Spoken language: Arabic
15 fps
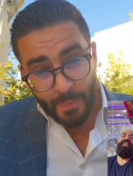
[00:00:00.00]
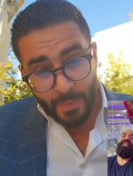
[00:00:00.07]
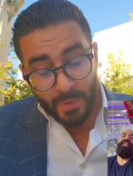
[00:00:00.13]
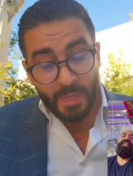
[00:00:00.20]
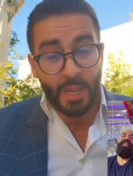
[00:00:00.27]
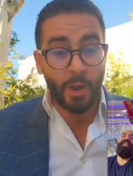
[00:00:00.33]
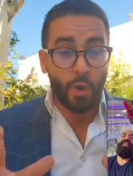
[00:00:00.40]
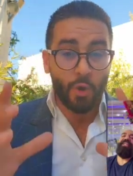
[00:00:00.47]

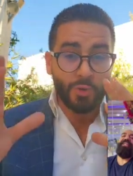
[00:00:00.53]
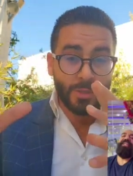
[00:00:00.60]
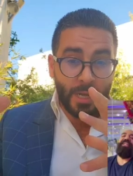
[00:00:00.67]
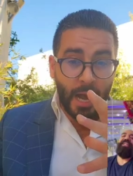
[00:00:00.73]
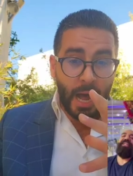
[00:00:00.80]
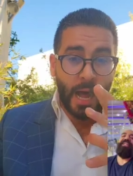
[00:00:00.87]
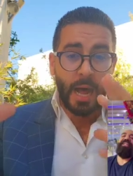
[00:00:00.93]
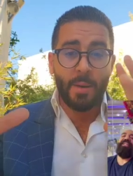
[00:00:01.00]
ديال
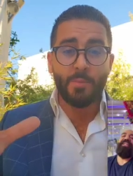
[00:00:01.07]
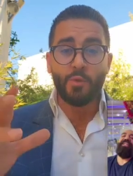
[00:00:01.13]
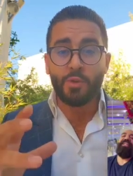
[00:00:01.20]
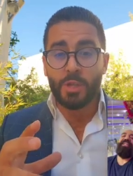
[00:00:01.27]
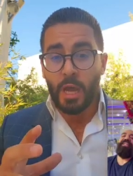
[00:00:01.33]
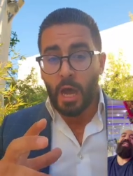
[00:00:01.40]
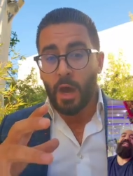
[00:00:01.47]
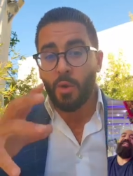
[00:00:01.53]
اوتغام
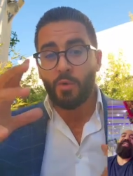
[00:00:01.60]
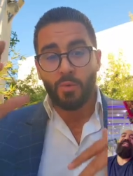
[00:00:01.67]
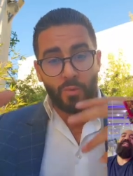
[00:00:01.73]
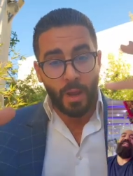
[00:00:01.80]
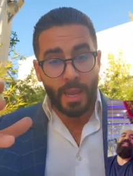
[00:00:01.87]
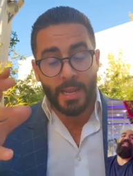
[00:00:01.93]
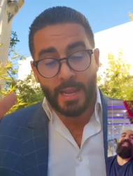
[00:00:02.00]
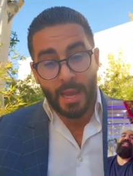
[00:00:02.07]
وكدا
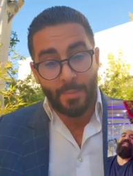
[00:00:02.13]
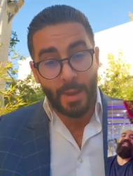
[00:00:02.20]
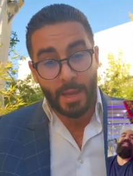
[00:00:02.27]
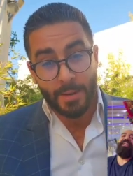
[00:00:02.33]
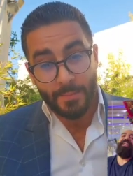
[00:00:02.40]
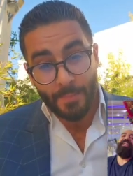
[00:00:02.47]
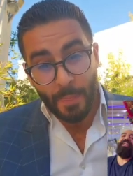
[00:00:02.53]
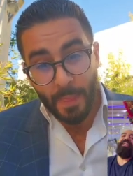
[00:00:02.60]
وهيلامان
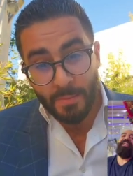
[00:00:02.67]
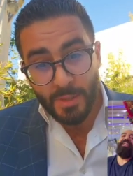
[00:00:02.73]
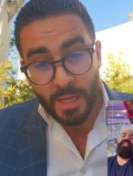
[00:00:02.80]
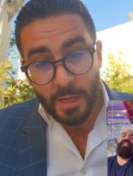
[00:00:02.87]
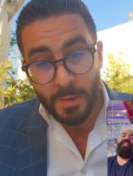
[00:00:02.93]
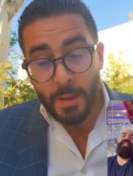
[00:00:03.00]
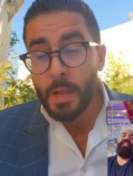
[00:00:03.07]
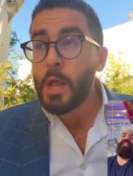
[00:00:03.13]
فهمتي